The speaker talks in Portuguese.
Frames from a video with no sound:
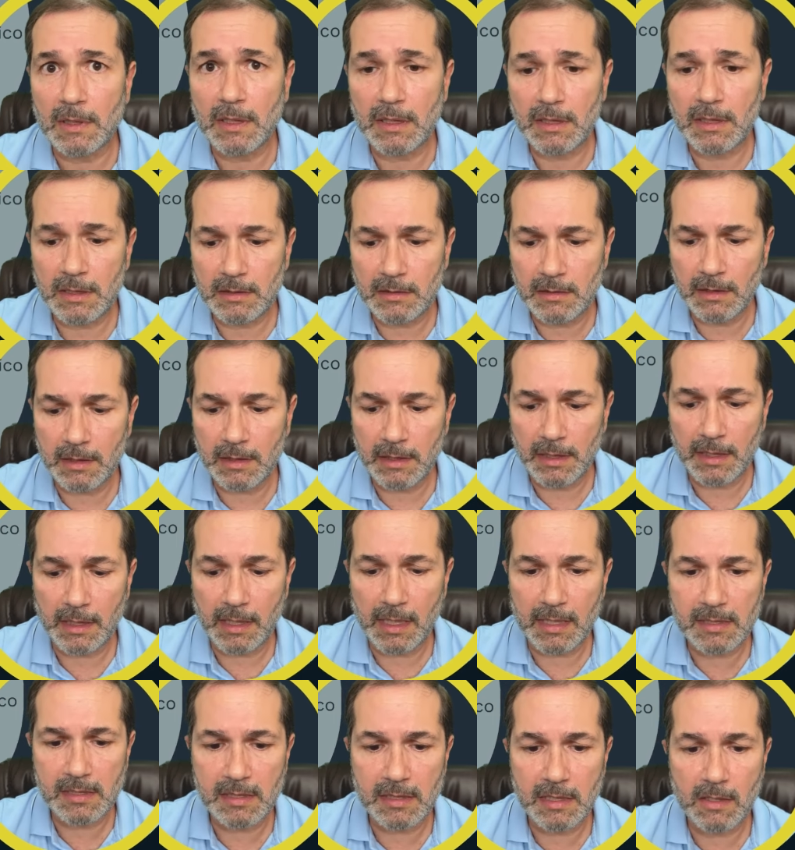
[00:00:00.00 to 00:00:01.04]
em
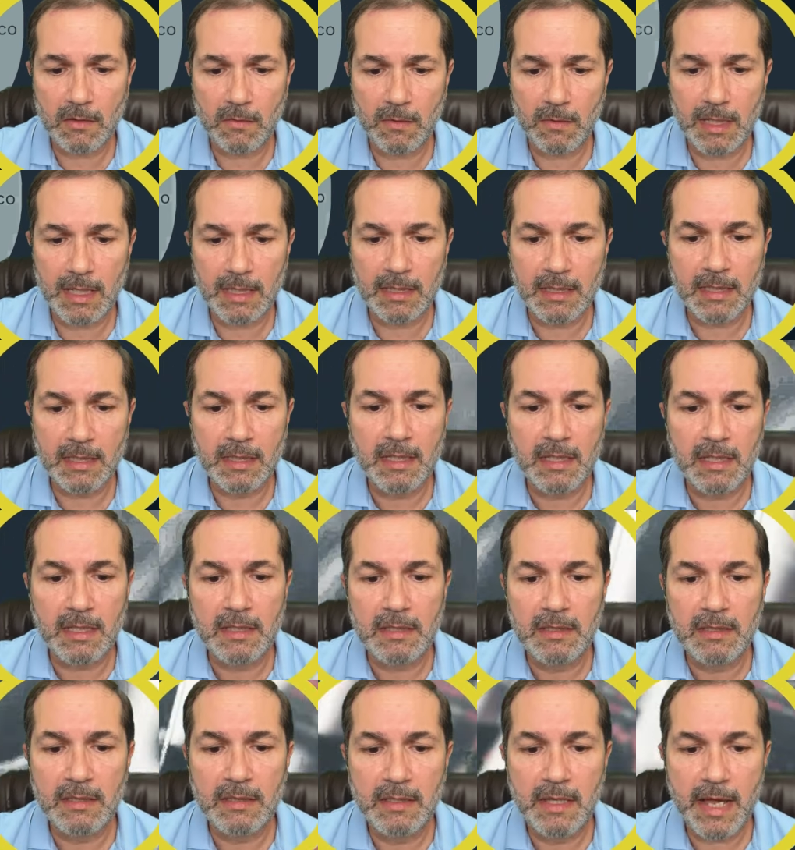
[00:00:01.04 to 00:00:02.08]
relação a
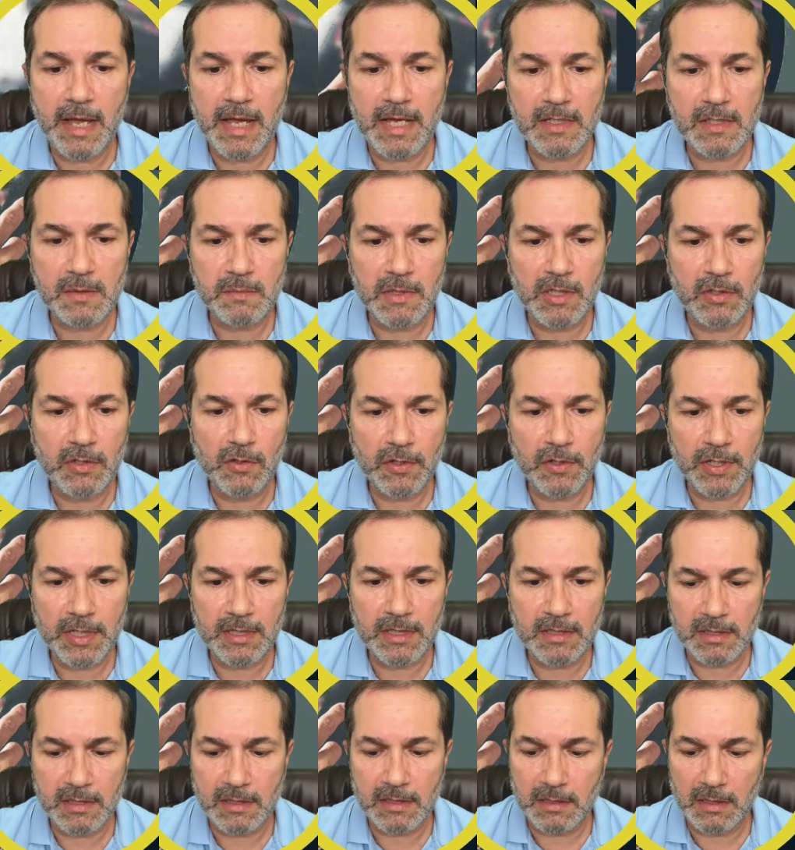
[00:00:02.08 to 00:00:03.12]
10
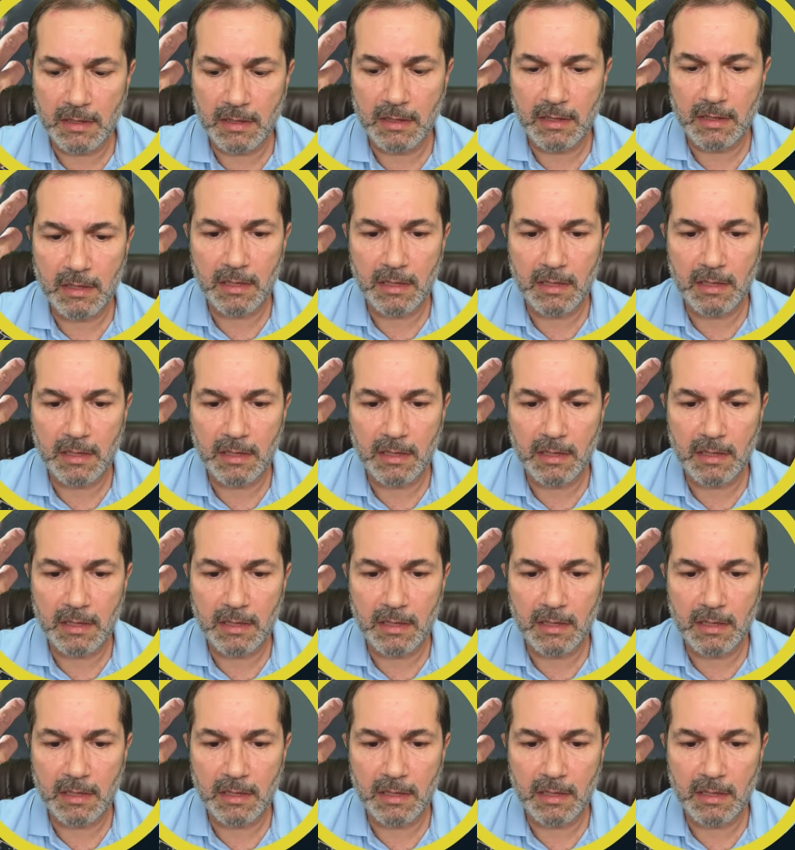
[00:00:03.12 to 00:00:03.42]
milhões que